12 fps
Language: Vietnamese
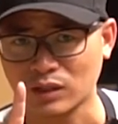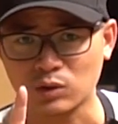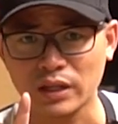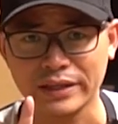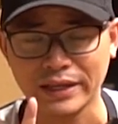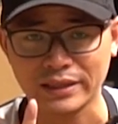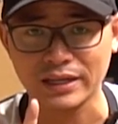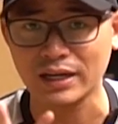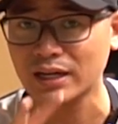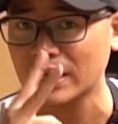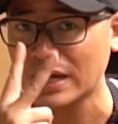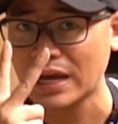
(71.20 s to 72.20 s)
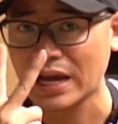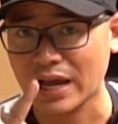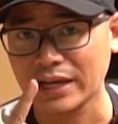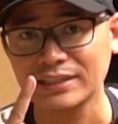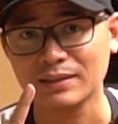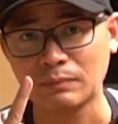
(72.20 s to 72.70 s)
sản xuất tại Nhật nhá
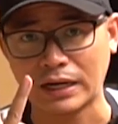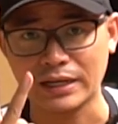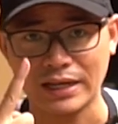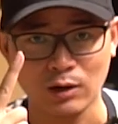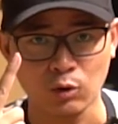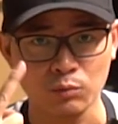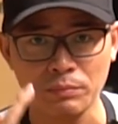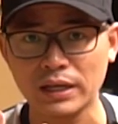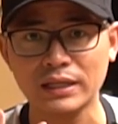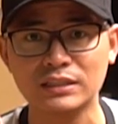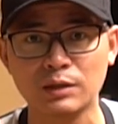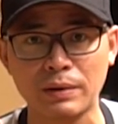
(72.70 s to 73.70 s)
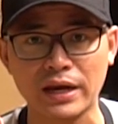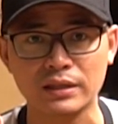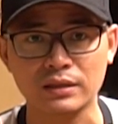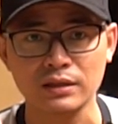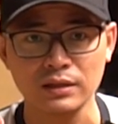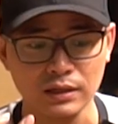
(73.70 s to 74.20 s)
hai chiếc máy đều made in
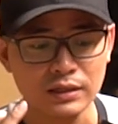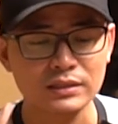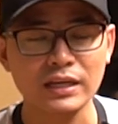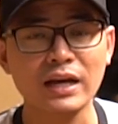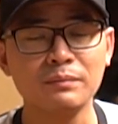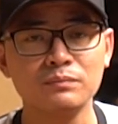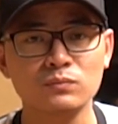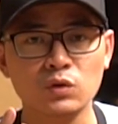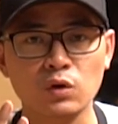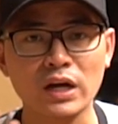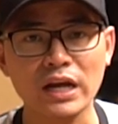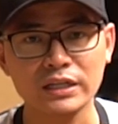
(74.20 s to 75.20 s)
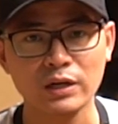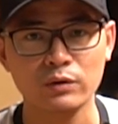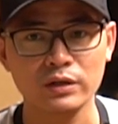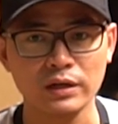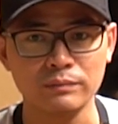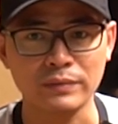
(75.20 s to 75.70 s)
Japan xem nó khác nhau ở điểm